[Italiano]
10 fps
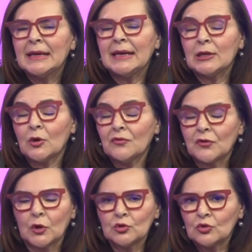e il
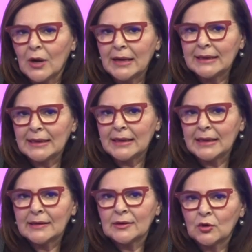confronto
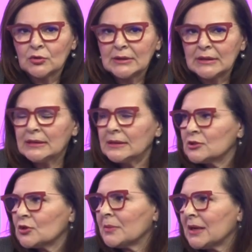anche con chi
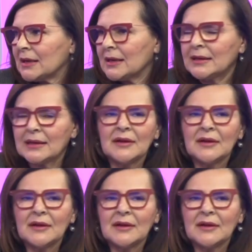insomma,